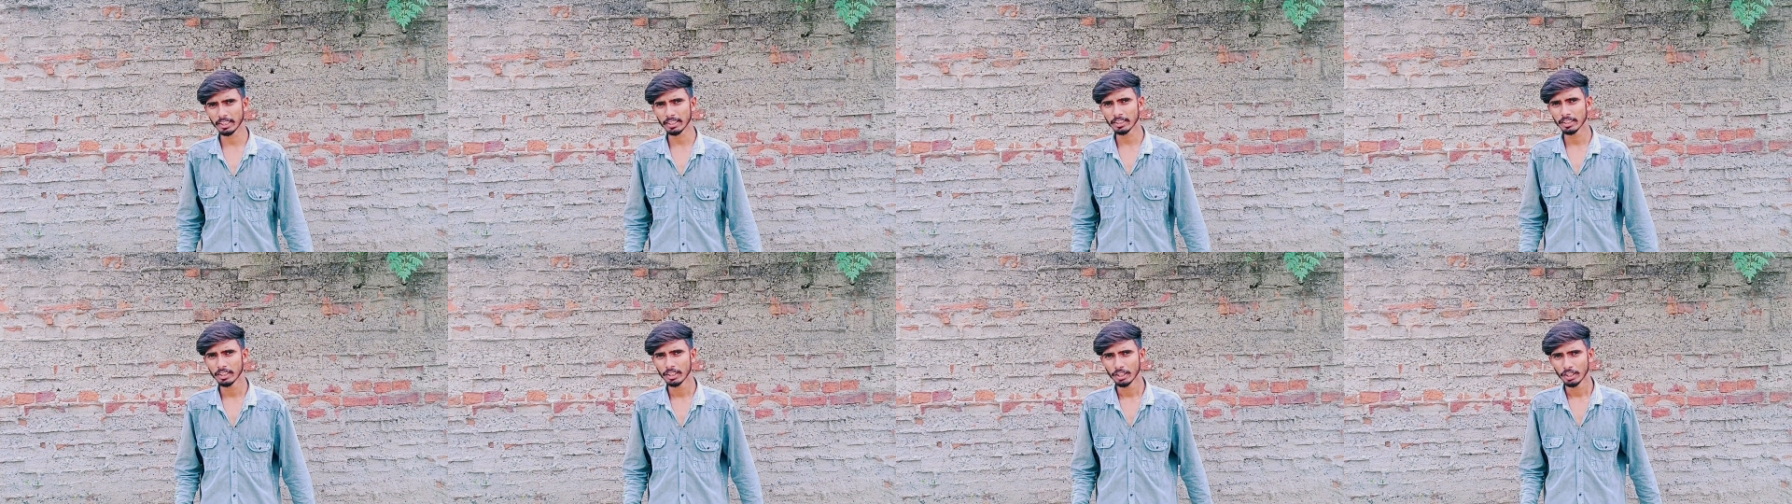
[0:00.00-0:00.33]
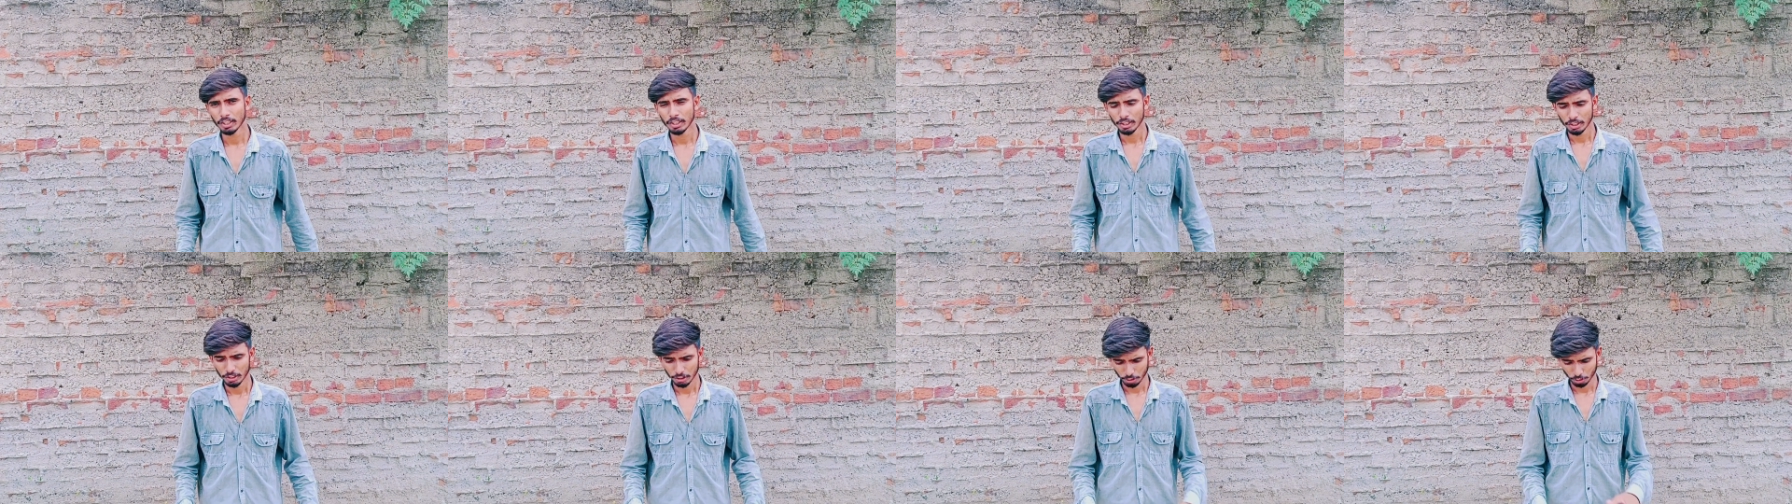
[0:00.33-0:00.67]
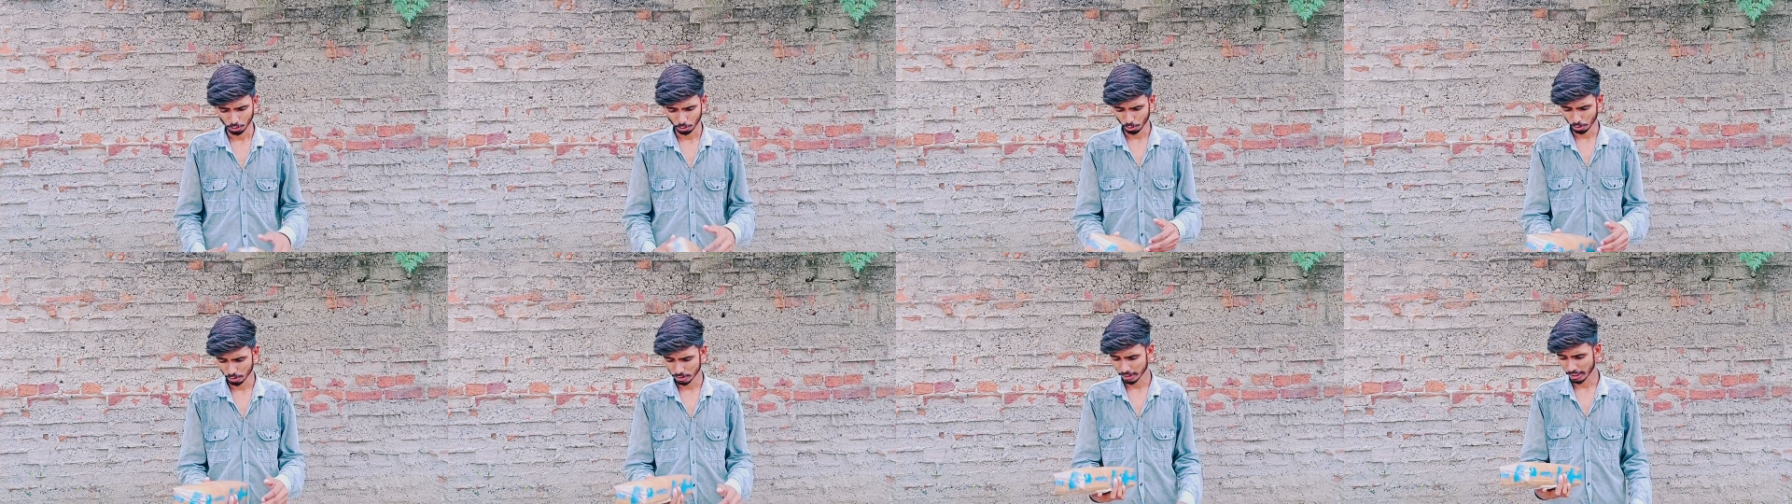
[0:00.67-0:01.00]
जाए
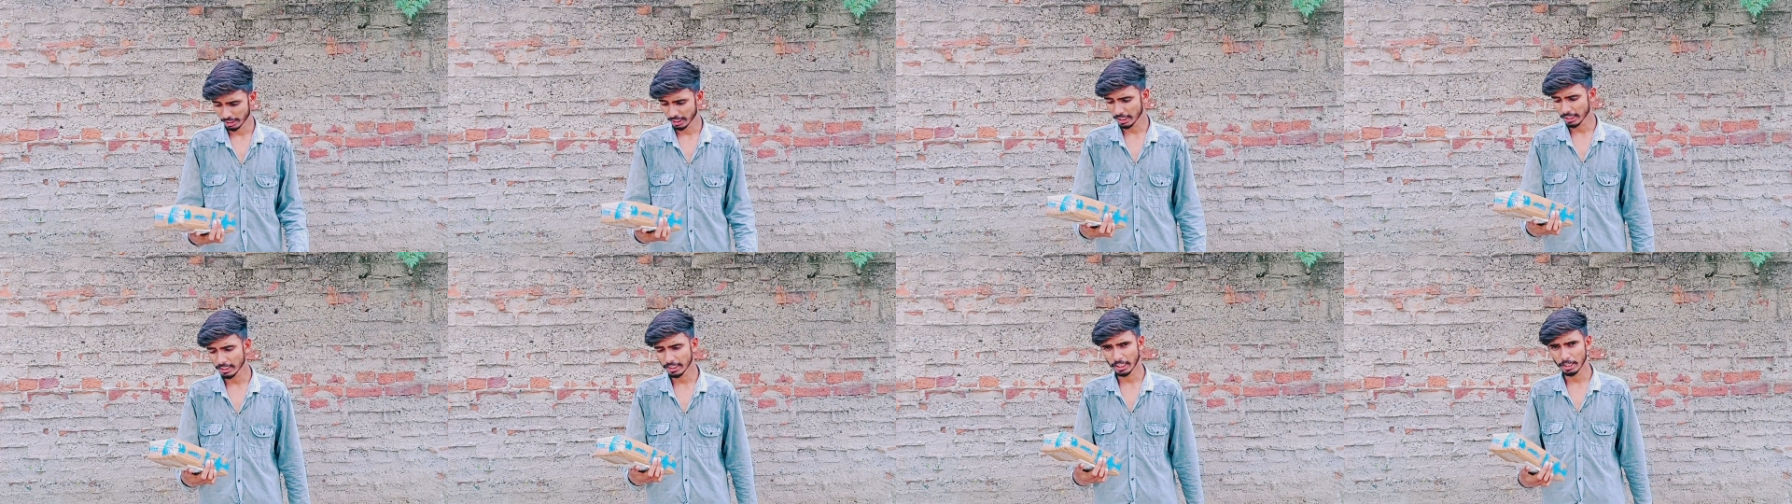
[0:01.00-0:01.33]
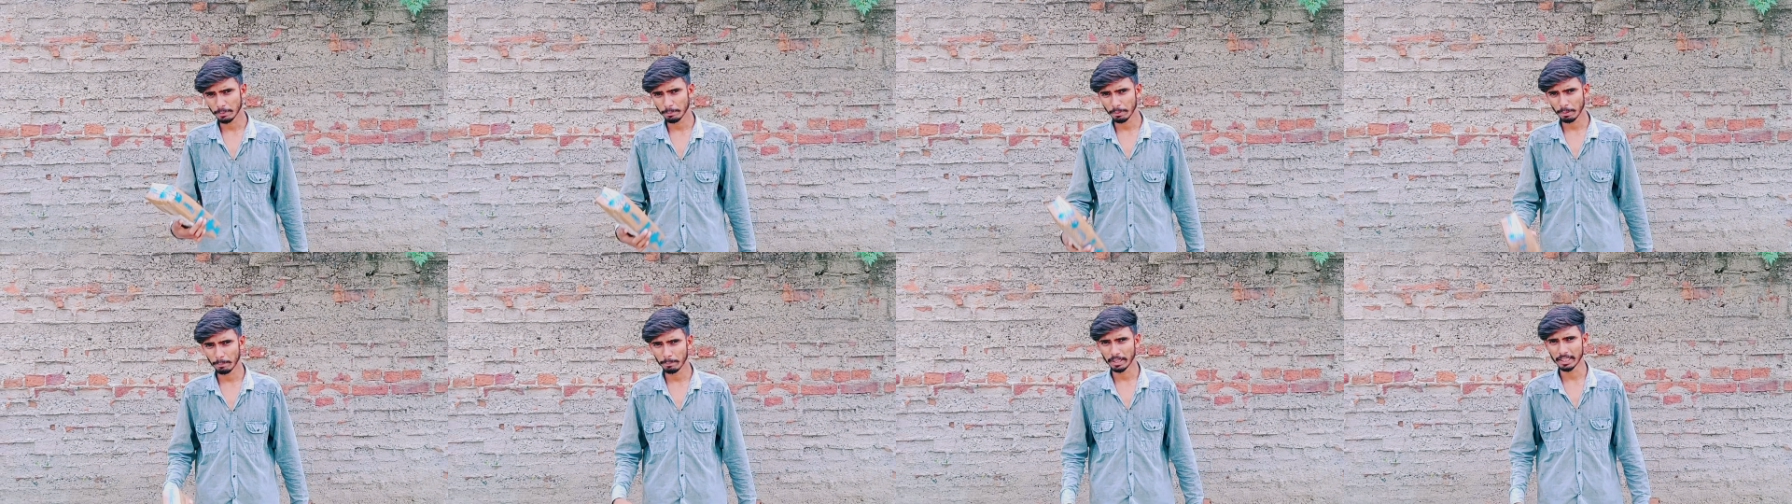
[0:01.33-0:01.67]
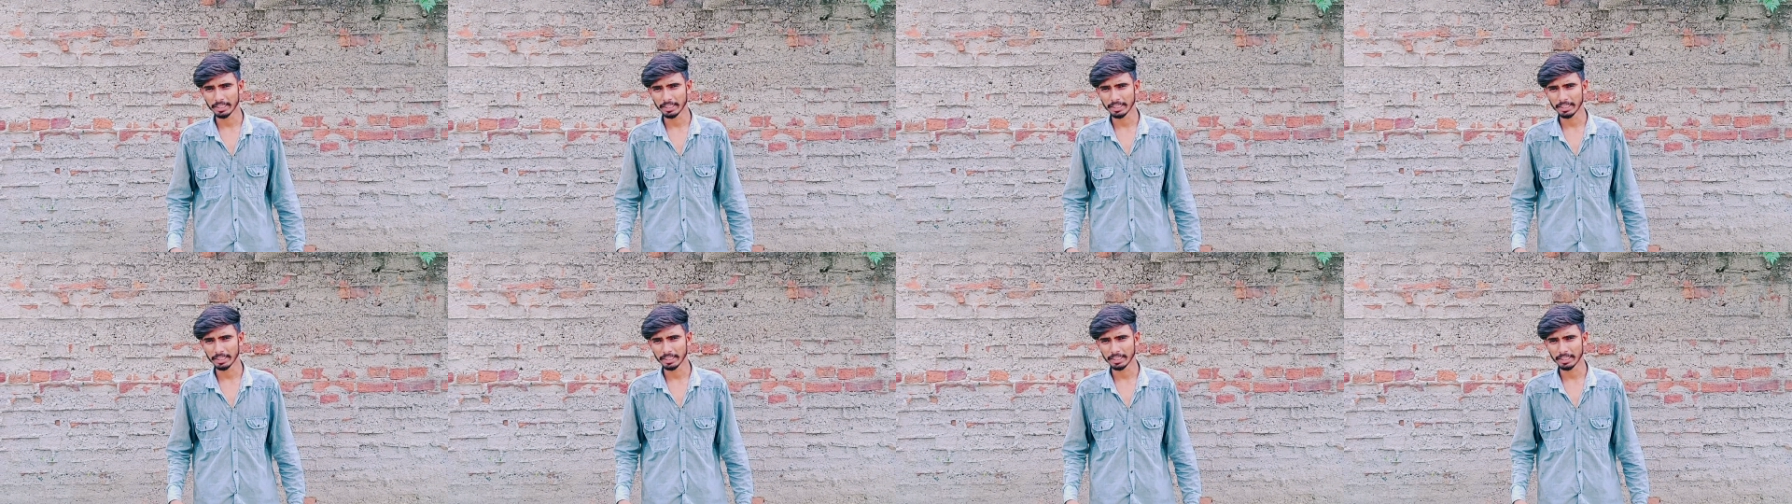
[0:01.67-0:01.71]
तो चलिए यहीं पे